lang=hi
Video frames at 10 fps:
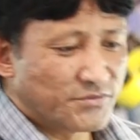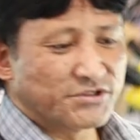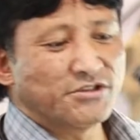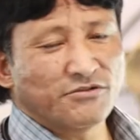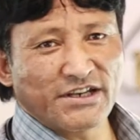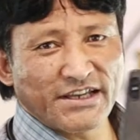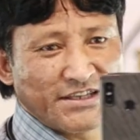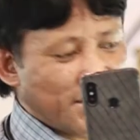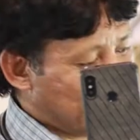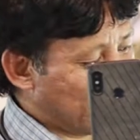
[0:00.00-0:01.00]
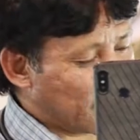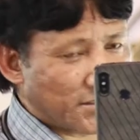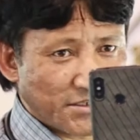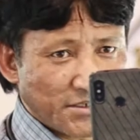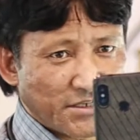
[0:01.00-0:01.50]
पिछले वाला ये था
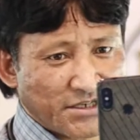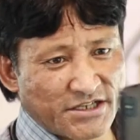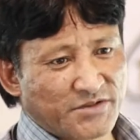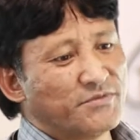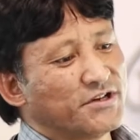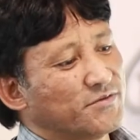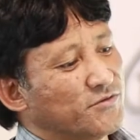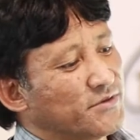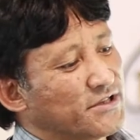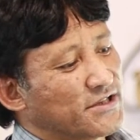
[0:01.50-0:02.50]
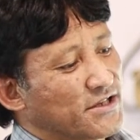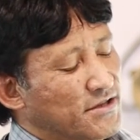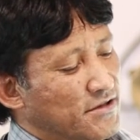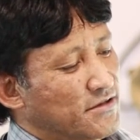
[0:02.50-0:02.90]
हम्म। रेडमी का मोबाइल था